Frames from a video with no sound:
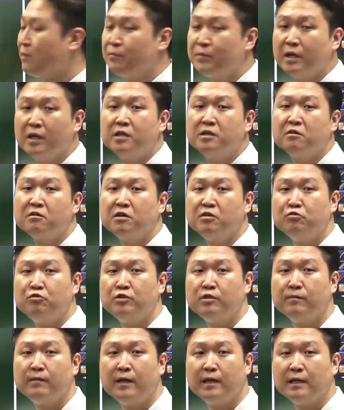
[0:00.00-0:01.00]
함께 기억해
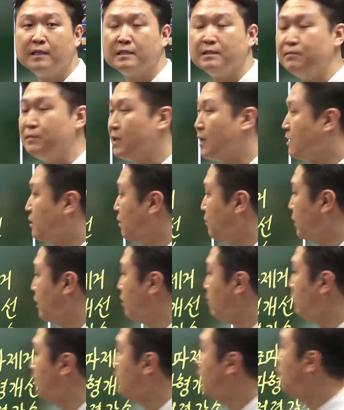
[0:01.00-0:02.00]
주시기 바라겠습니다.
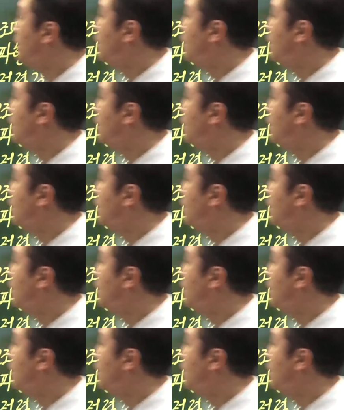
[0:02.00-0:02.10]
그러면